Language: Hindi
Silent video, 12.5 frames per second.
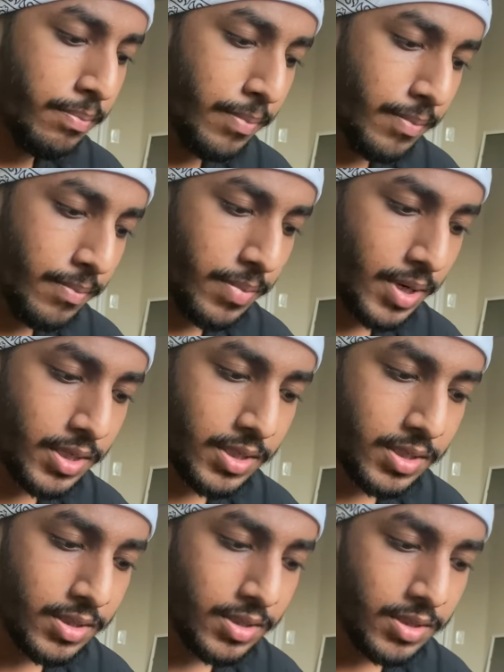बट
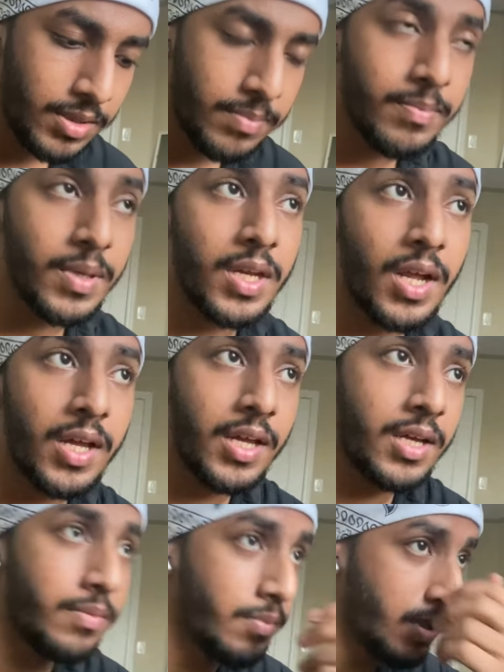uh, मेरा
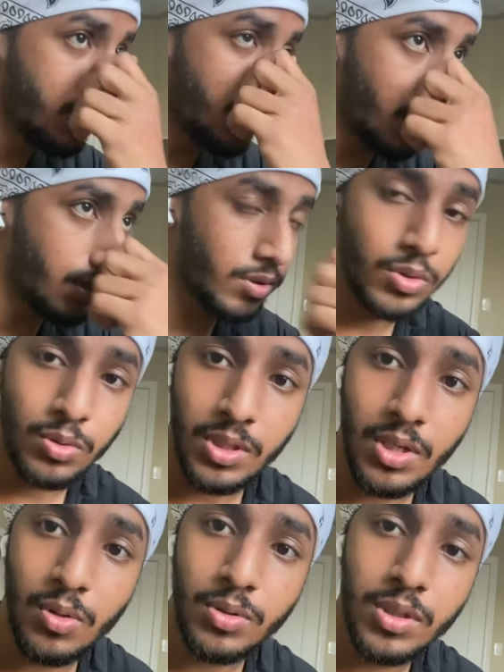मेरे साथ दो तीन
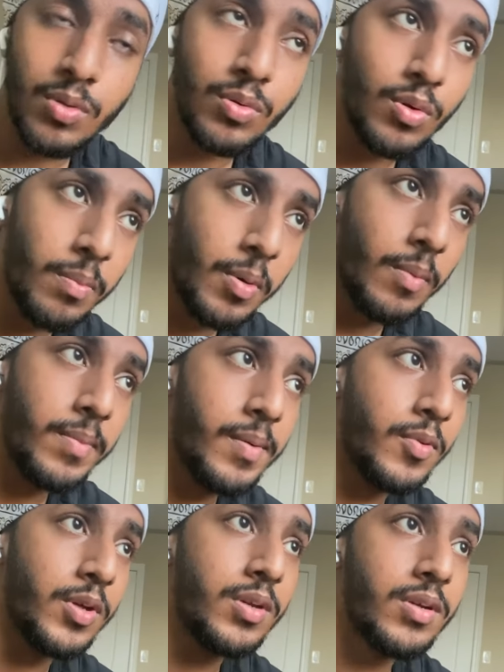लोग थे उनको प्रॉब्लम
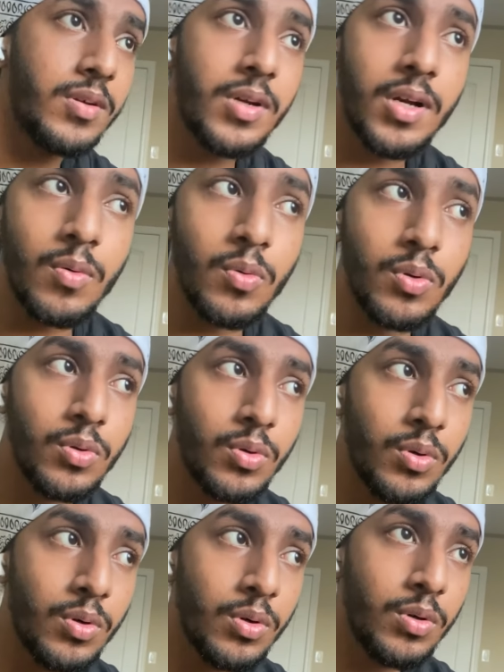हुई उन,
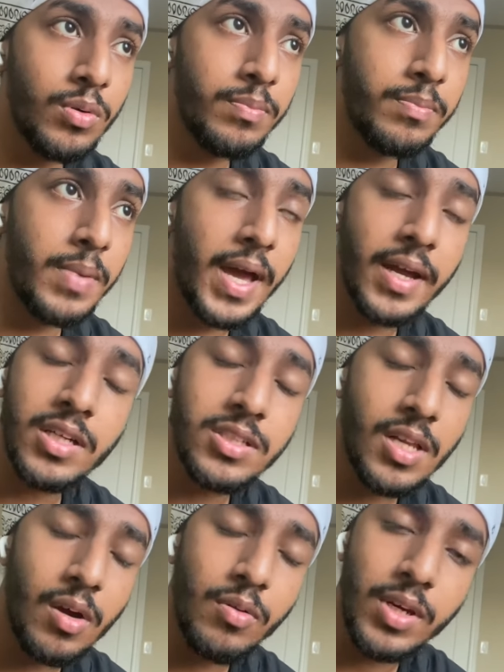उनको बैगेज
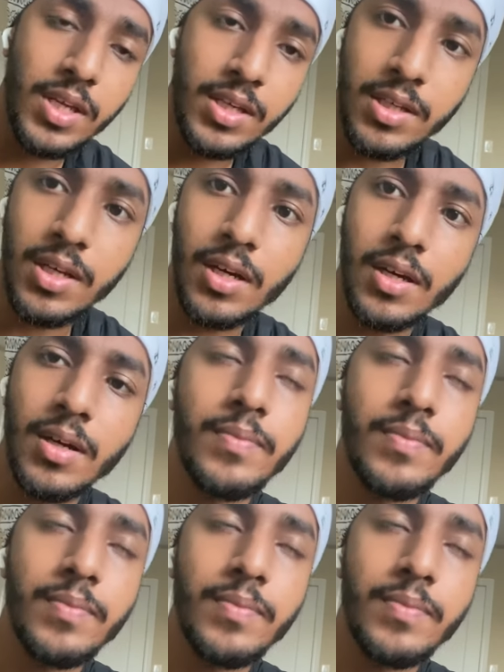अलाउ नहीं किया गया